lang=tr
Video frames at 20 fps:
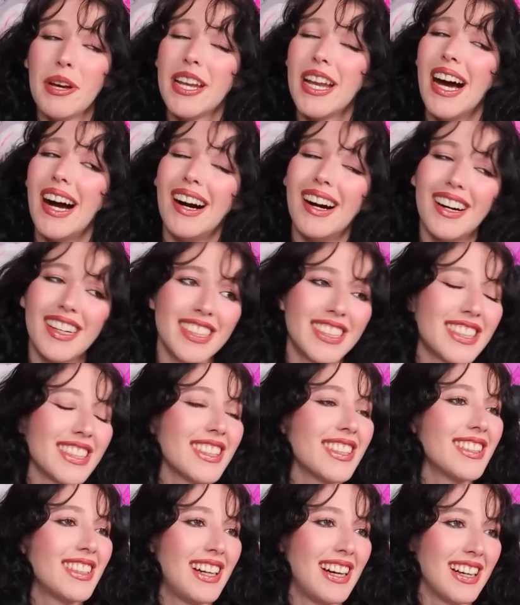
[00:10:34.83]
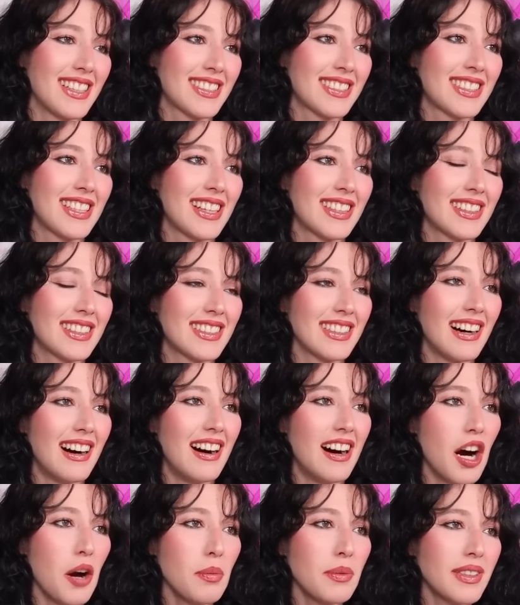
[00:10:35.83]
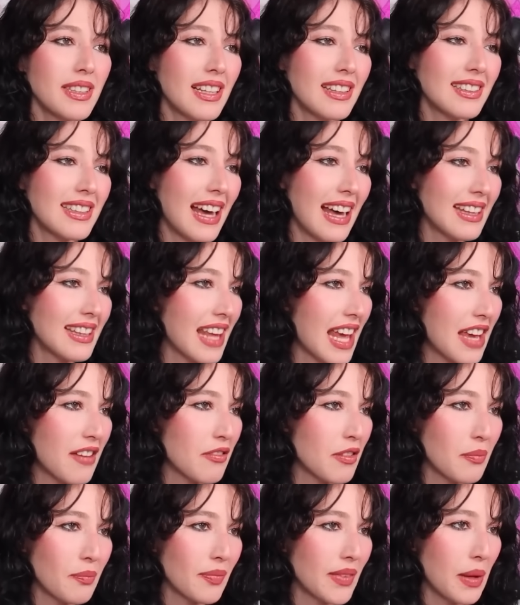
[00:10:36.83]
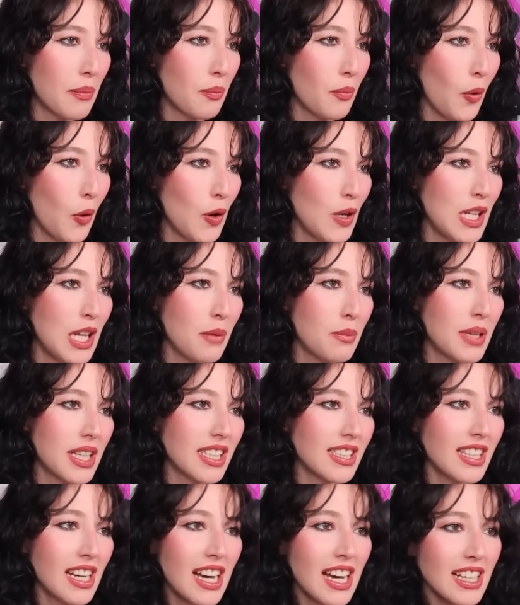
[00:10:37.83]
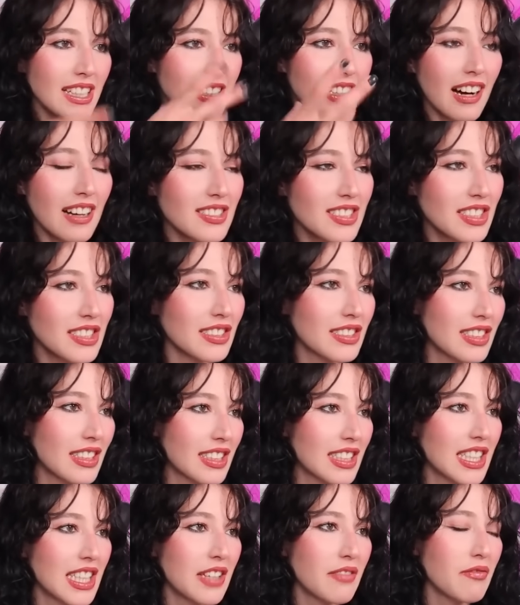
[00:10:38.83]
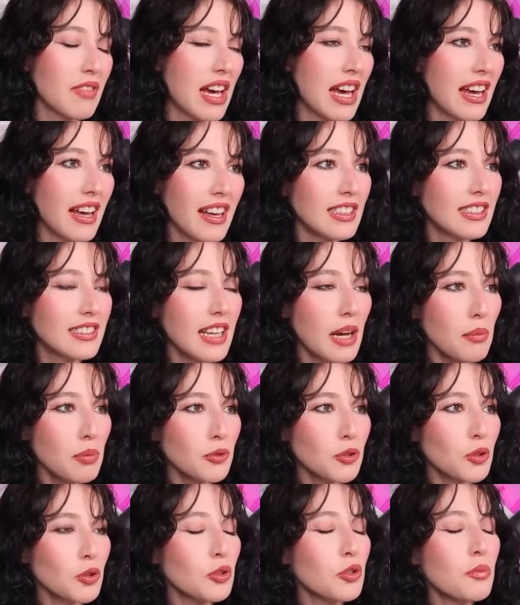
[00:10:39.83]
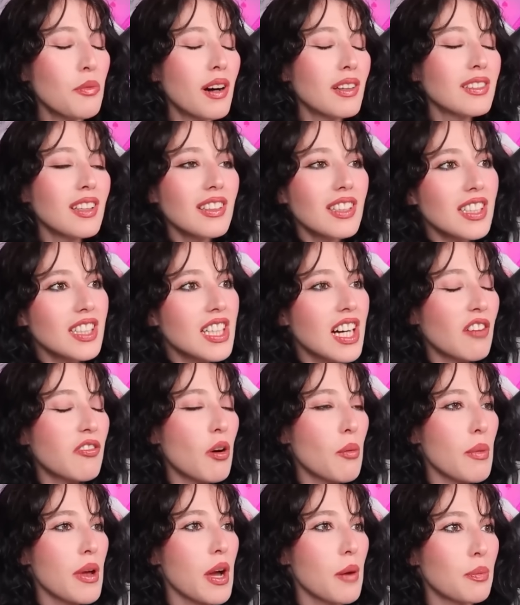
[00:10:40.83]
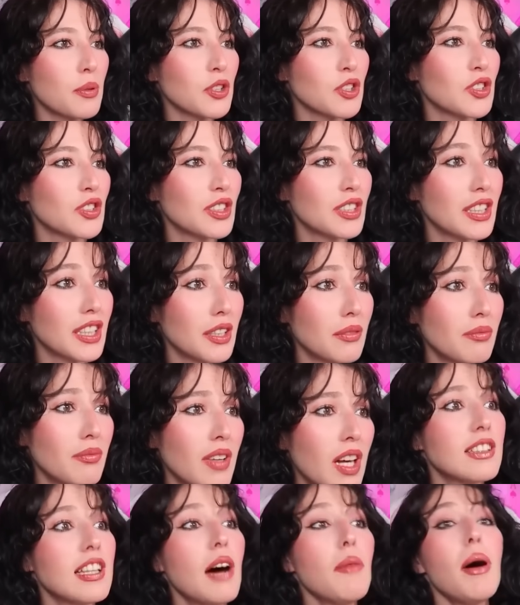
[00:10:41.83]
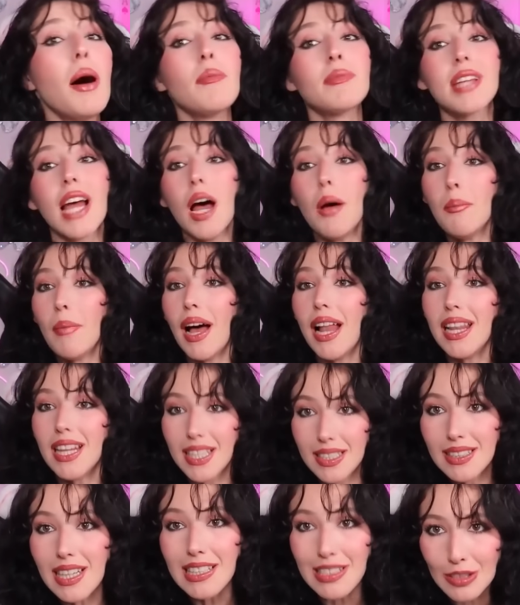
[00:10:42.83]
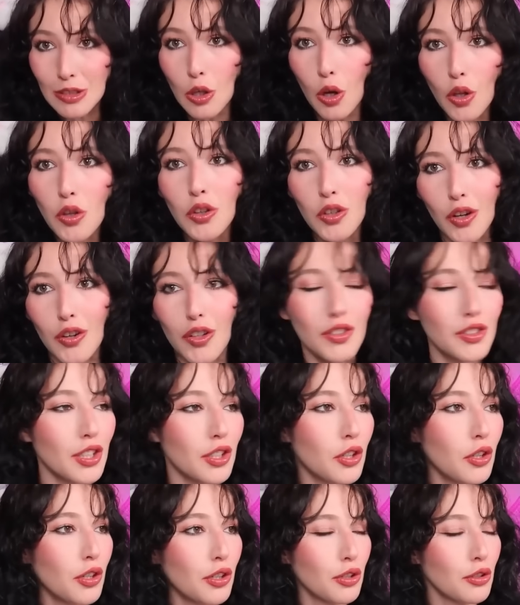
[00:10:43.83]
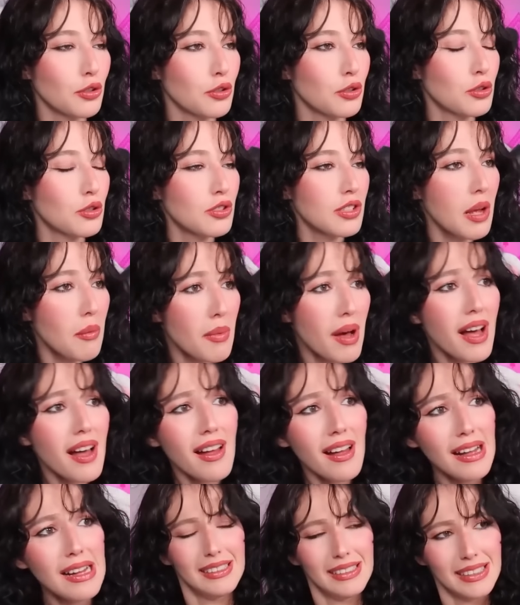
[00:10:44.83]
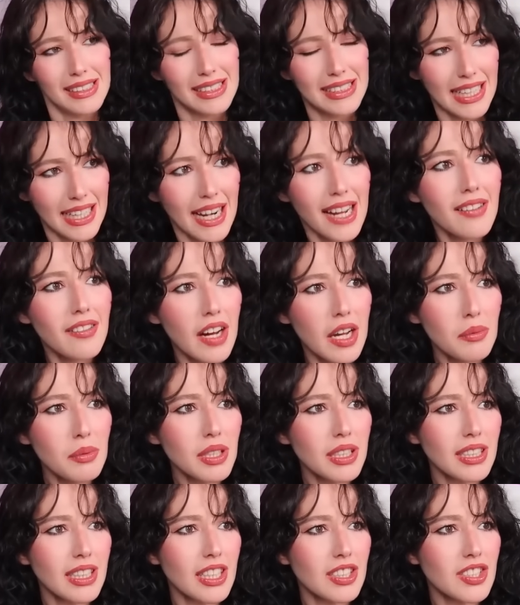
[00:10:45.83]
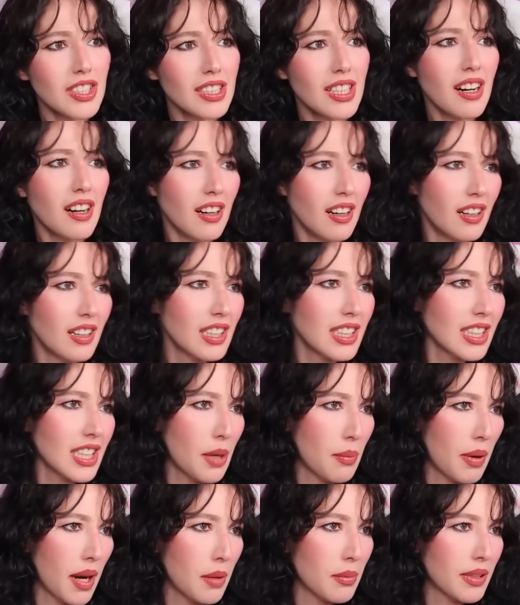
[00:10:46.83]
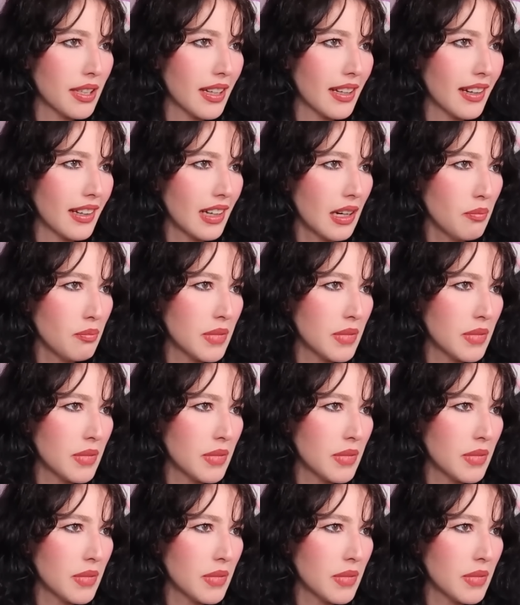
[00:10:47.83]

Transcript: Bu beni aşırı rahatsız etti. Abi neden evimde böyle bir kaskı takayım ve neden bütün kumandaları kafama yapıştırayım? Tamam tembellikte son nokta görüyorsunuz ama gerek var mıydı gerçekten? Ağırlık yapar bir kere ya.